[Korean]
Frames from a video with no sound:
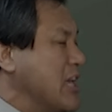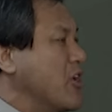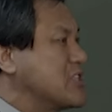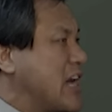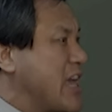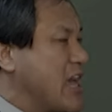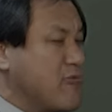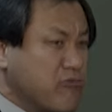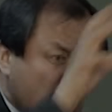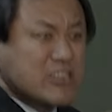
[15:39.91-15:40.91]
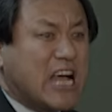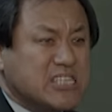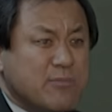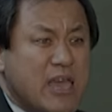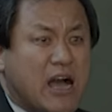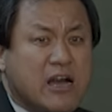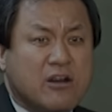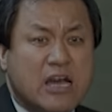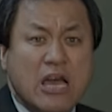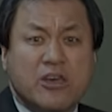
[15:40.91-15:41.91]
여자의 우격 따짐에
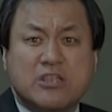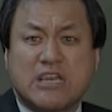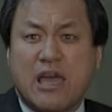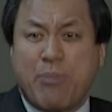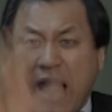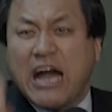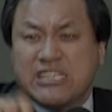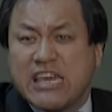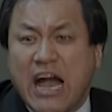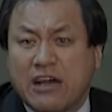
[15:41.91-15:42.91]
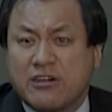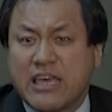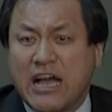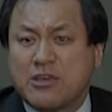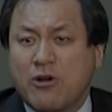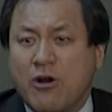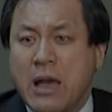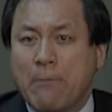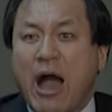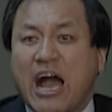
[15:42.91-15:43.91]
약하고 여자의 바가지에 약한 게 아니고
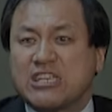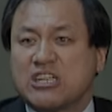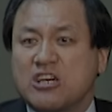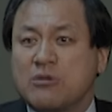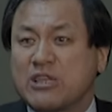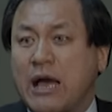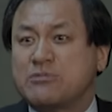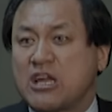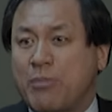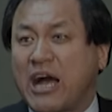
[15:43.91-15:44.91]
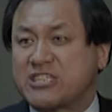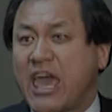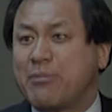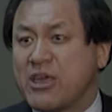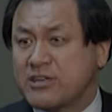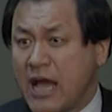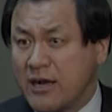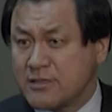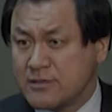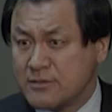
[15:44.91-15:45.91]
바가지 긁으면 남자는 바가지 깨버려
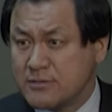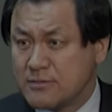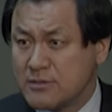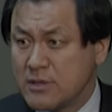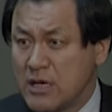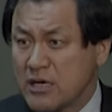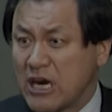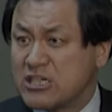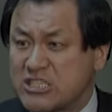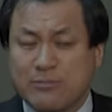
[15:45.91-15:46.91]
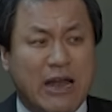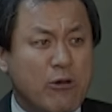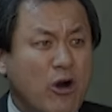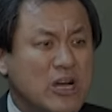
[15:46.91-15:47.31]
그냥. 그러니까 긁지 말고